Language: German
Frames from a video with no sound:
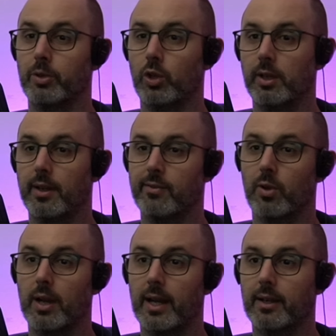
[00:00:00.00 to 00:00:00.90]
bedeutet das
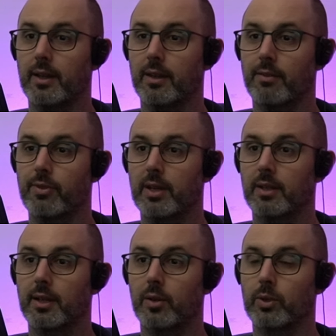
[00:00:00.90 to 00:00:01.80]
noch lange nicht, dass wir da
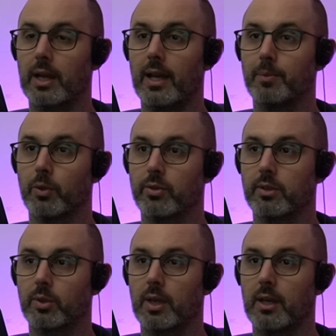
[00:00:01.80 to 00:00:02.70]
darunter leiden
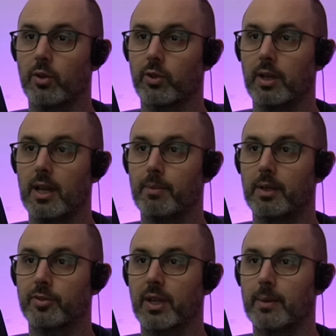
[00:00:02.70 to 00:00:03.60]
müssen. Okay, noch so eine
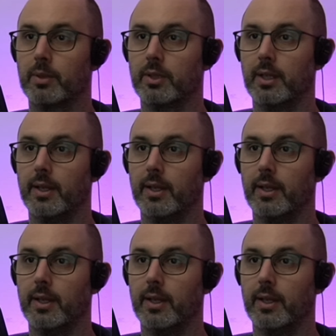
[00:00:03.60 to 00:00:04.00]
Nebenaufgabe,